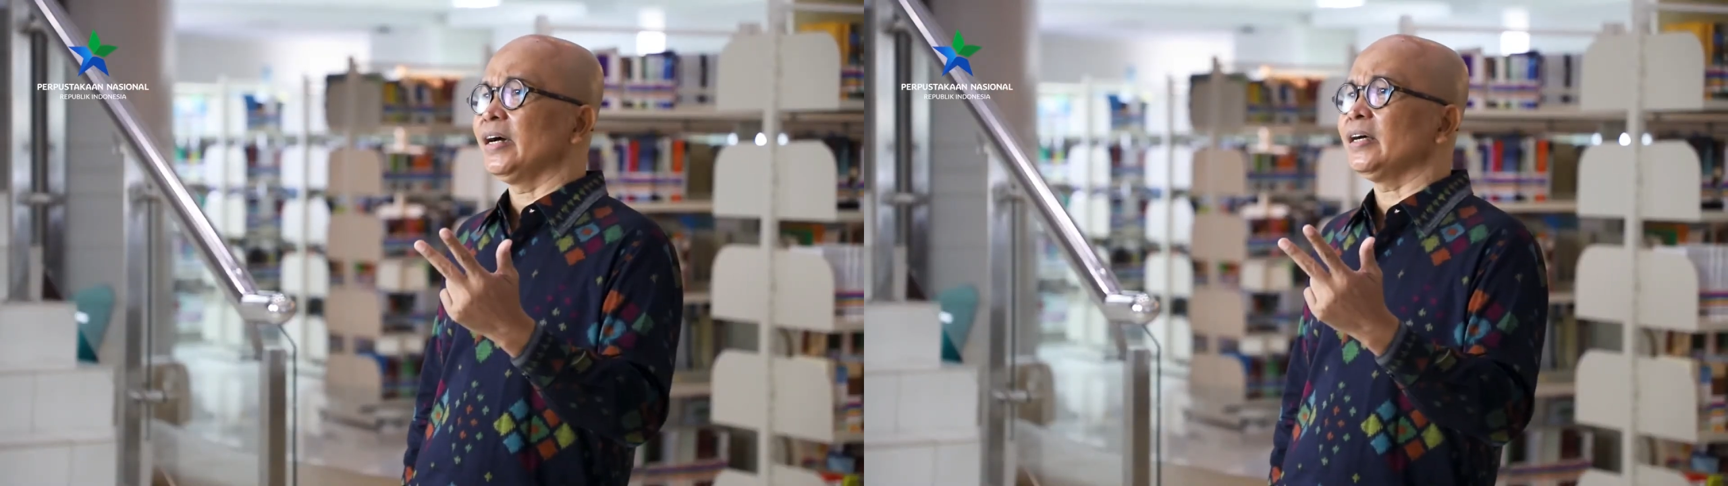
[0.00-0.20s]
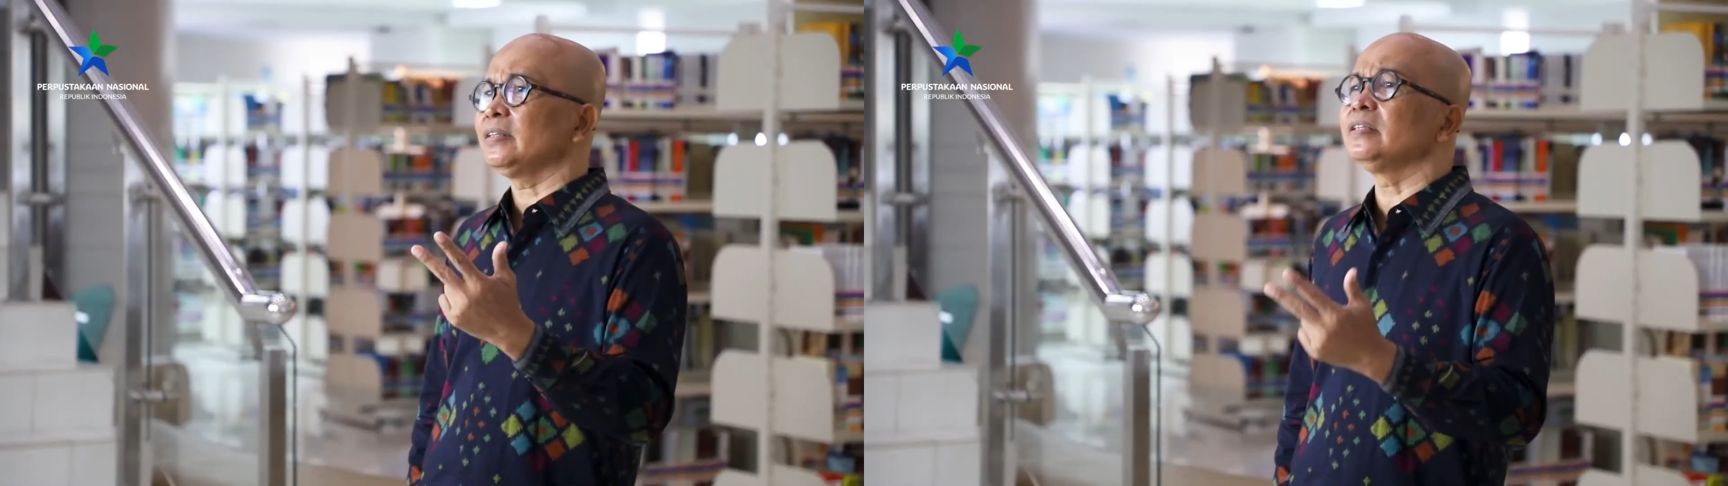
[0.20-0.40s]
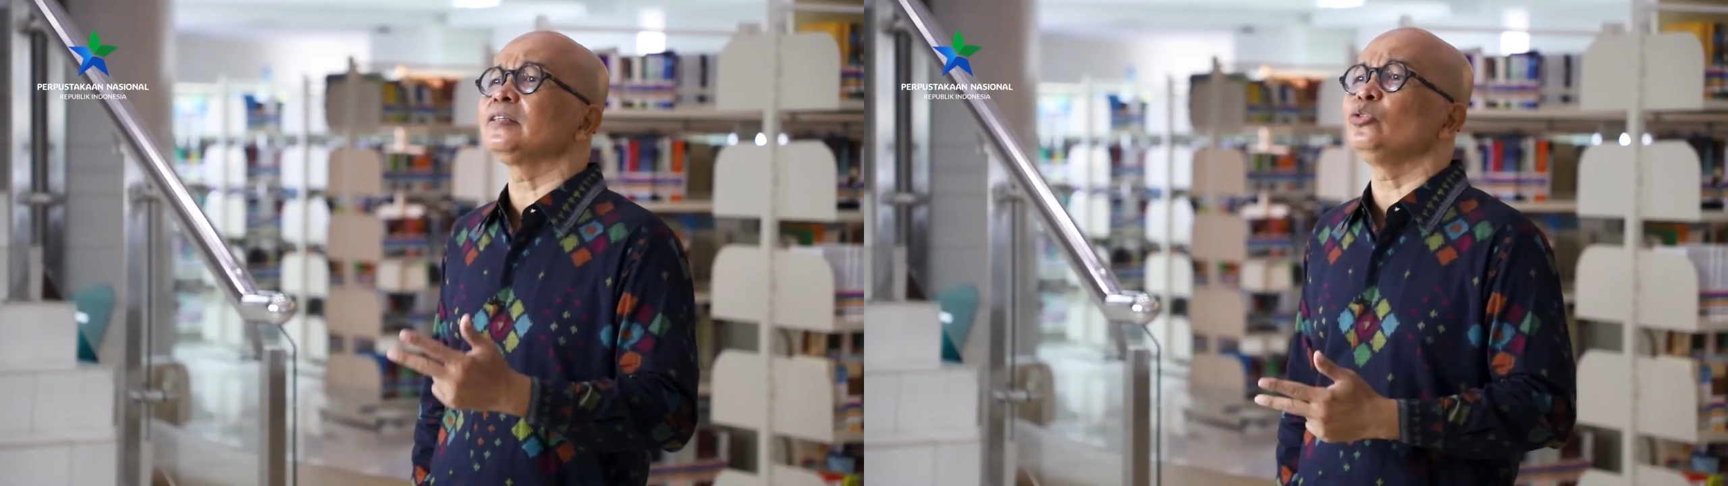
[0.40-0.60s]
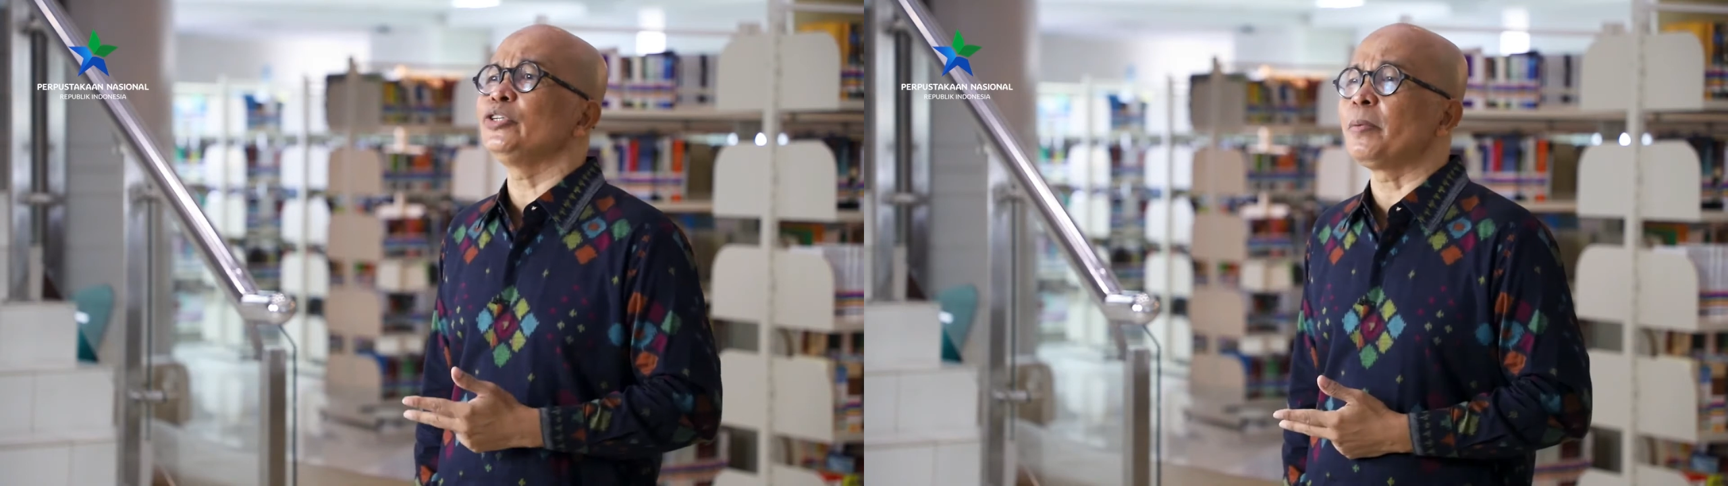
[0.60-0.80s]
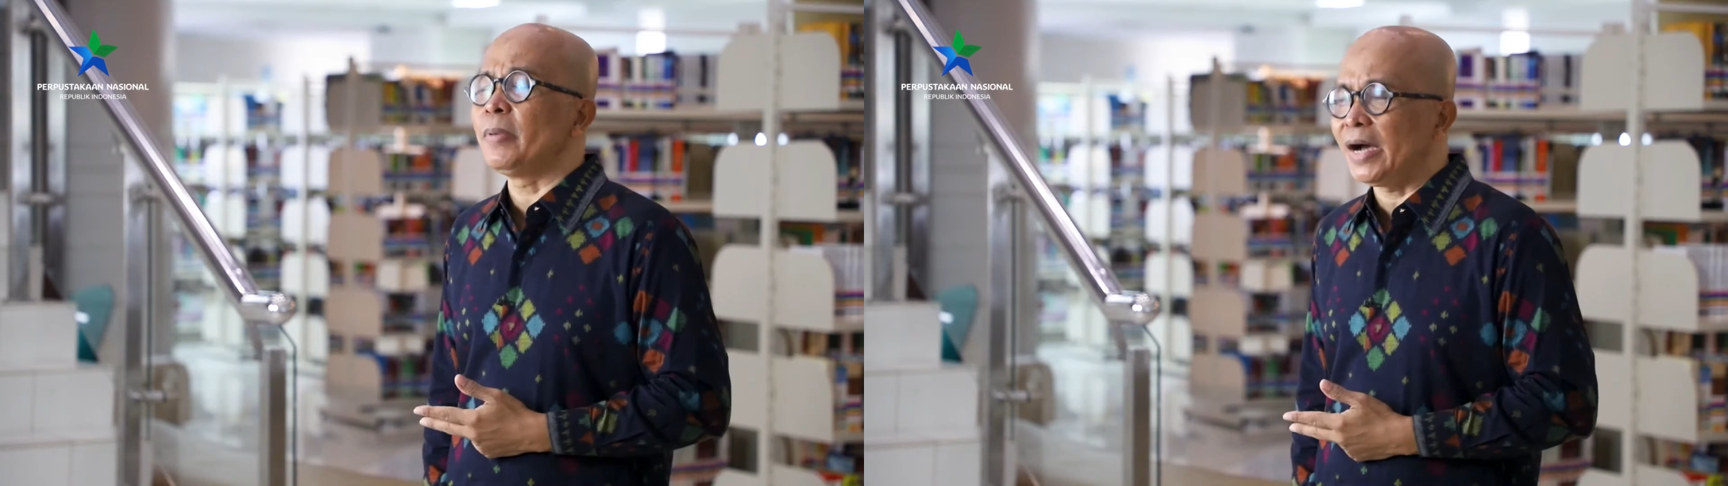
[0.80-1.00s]
tentunya
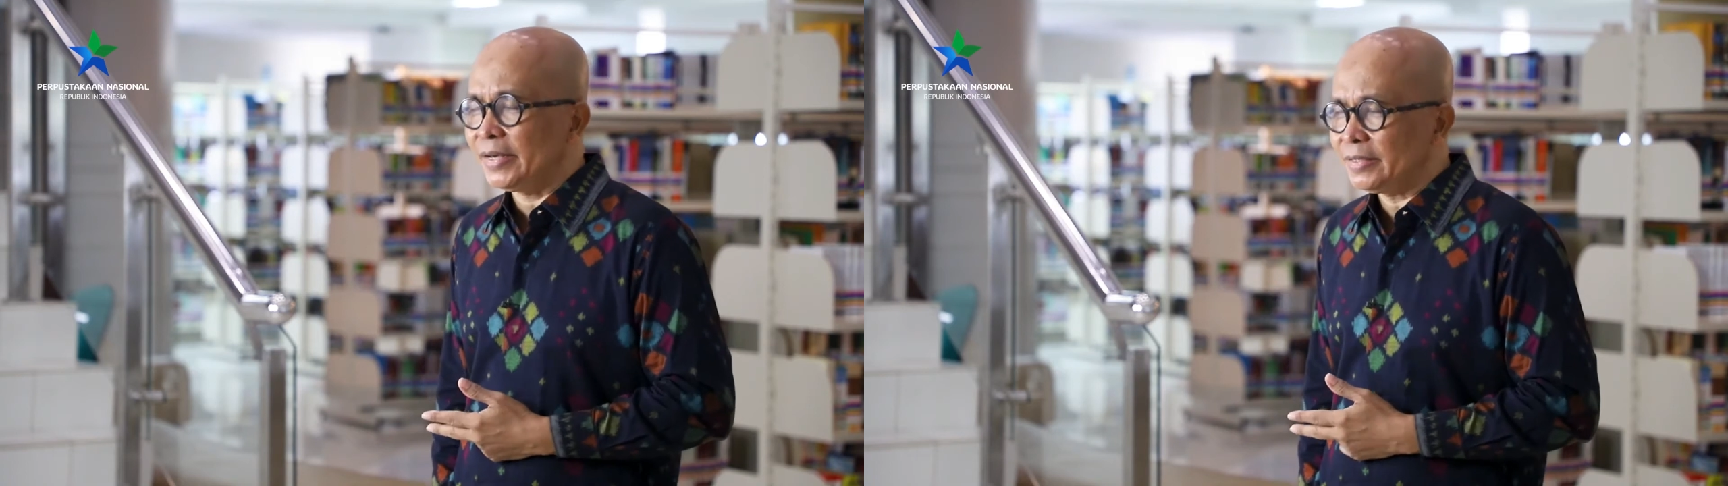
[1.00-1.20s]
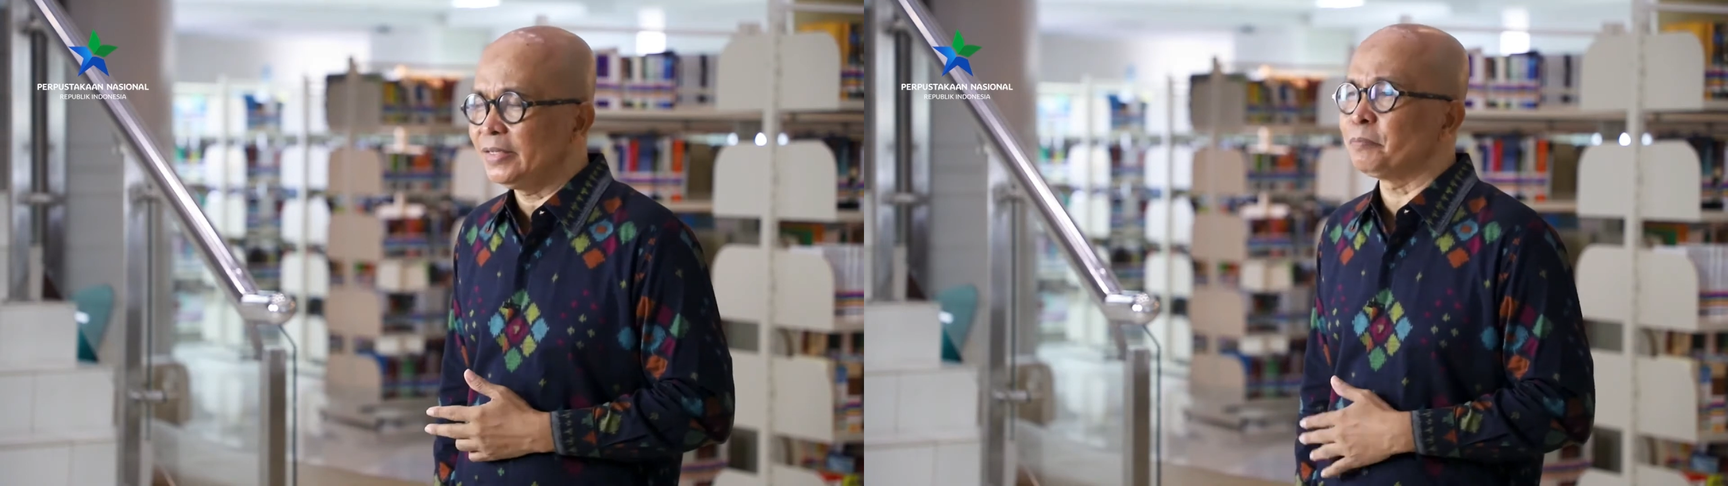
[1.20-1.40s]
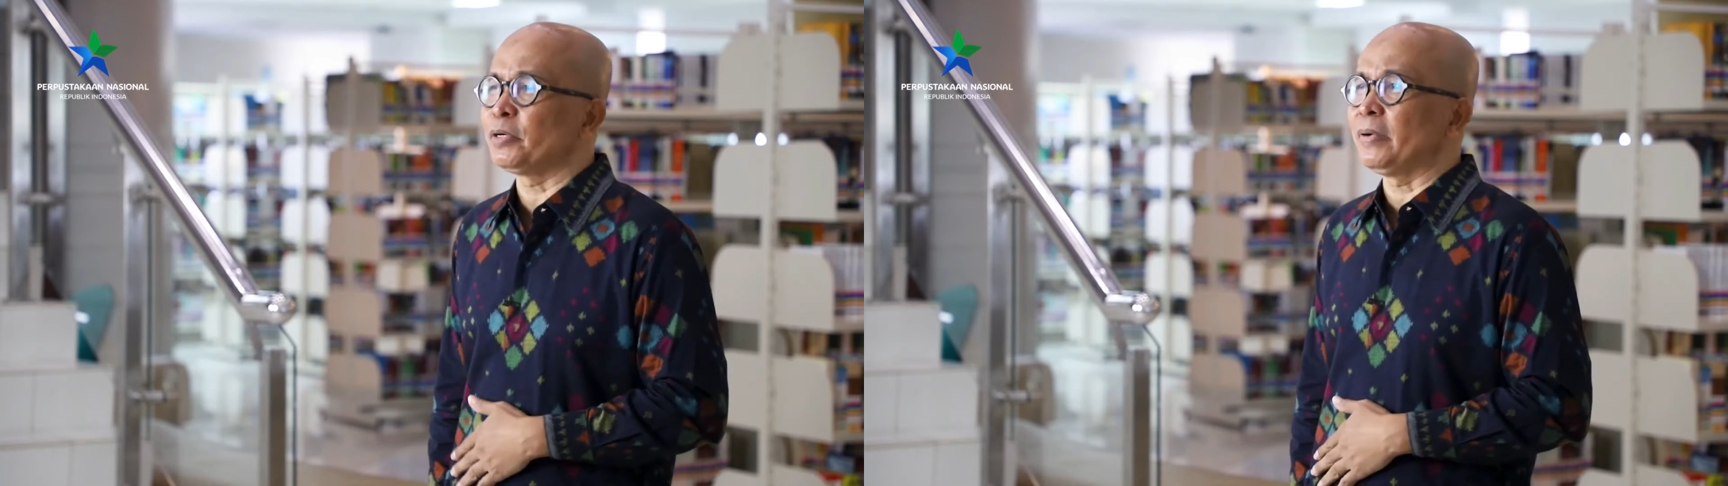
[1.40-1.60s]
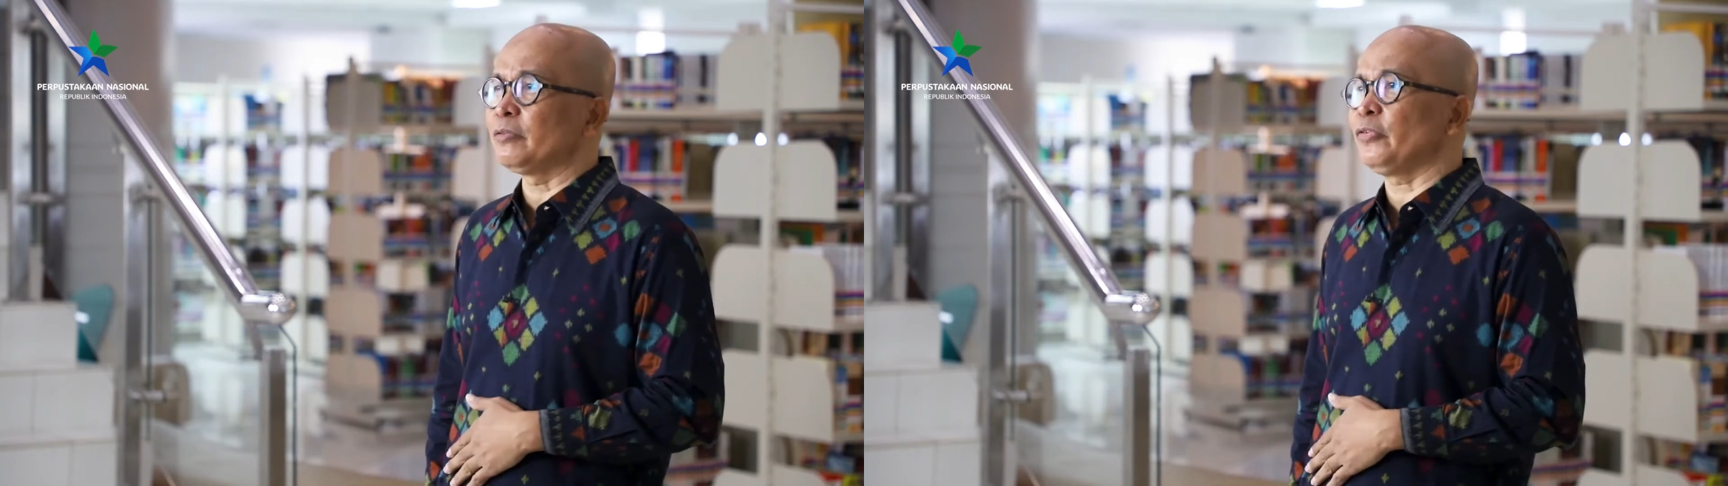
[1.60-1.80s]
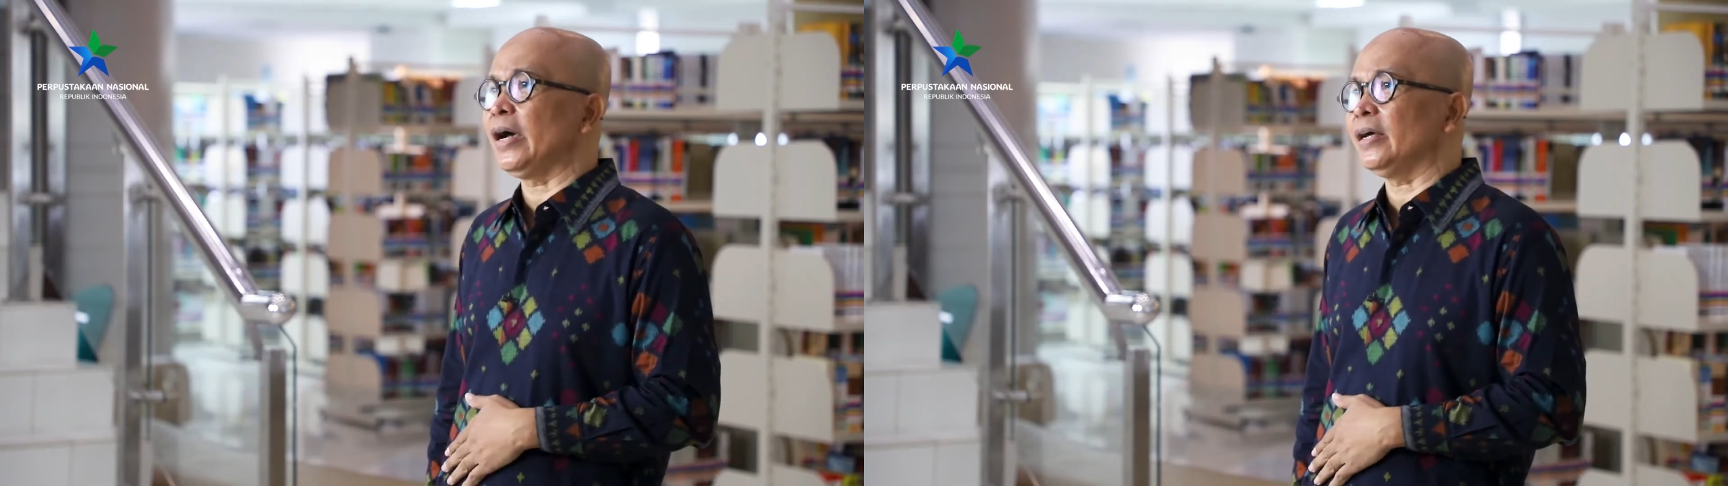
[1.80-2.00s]
baik dan
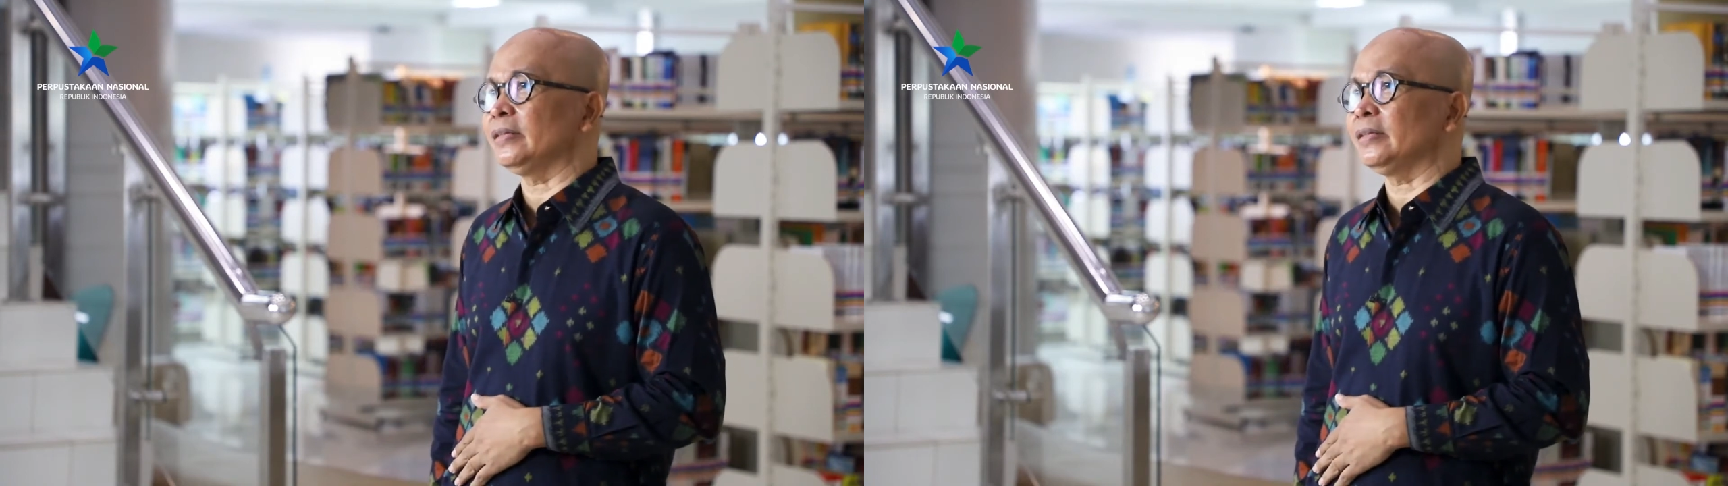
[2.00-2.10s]
bermanfaat.